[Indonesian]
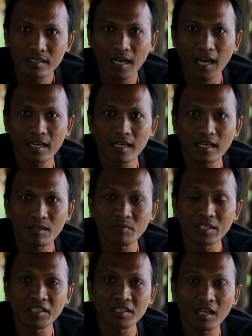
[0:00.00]
agar
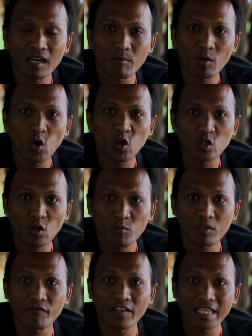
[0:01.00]
bisa mengontrol
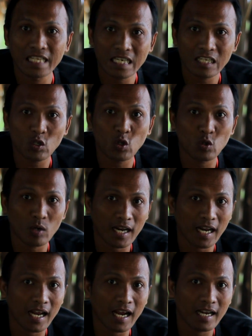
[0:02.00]
menfilter
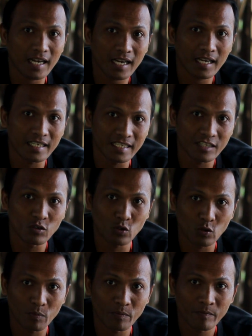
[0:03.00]
tontonan anak-anak di
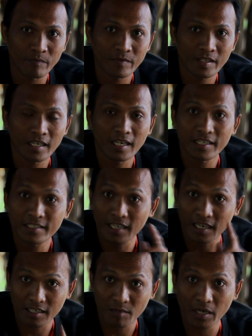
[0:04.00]
YouTube.
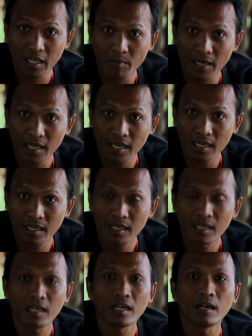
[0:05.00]
Caranya bagaimana?
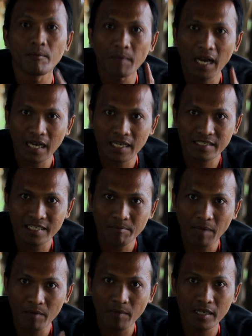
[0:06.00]
Maka
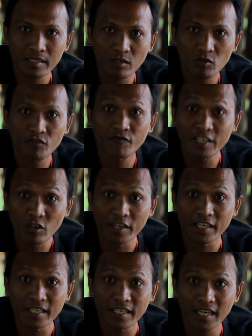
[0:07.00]
simak baik terus video
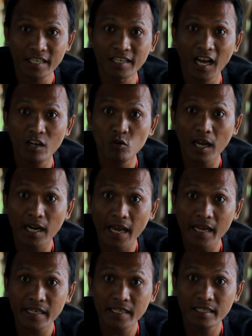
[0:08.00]
ini ya. Jangan lupa
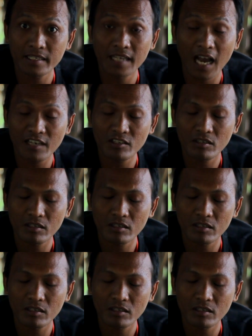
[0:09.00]
like, jangan